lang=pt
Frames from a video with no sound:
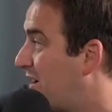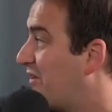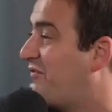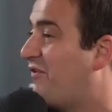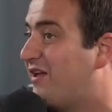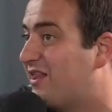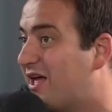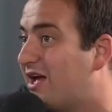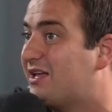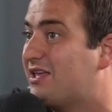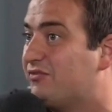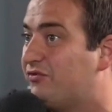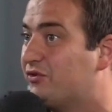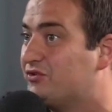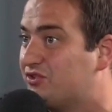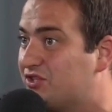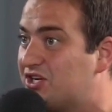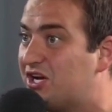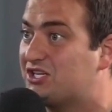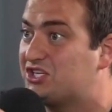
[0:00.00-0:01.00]
falar que
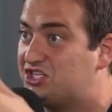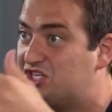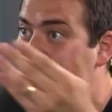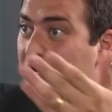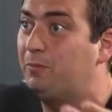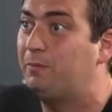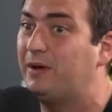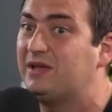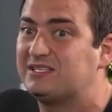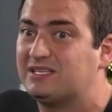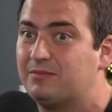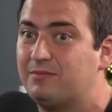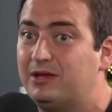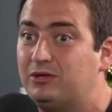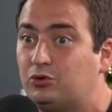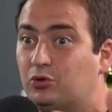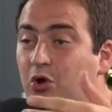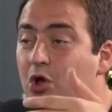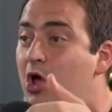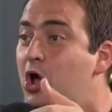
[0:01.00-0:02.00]
você já tinha um
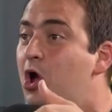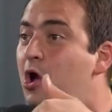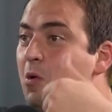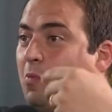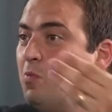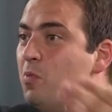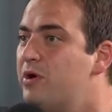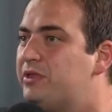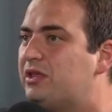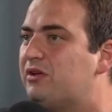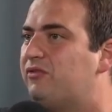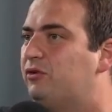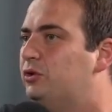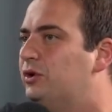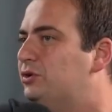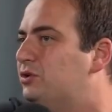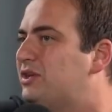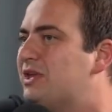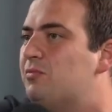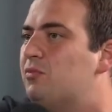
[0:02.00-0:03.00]
pensamento muito
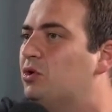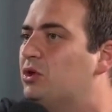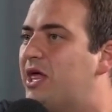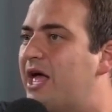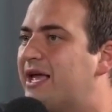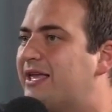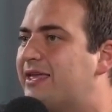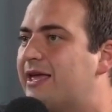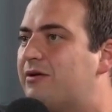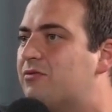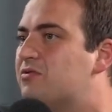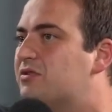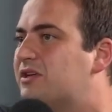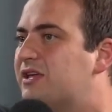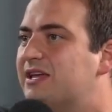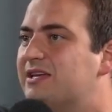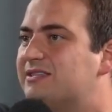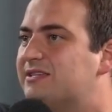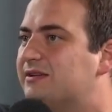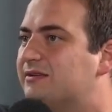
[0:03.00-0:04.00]
evoluído. Que moleque aí com
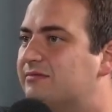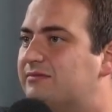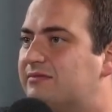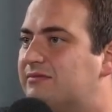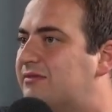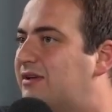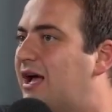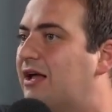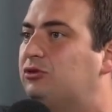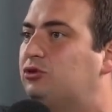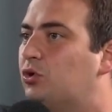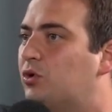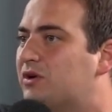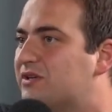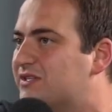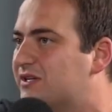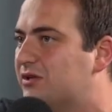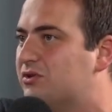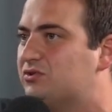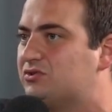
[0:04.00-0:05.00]
15,
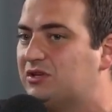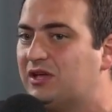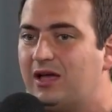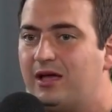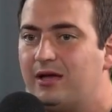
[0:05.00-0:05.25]
14 anos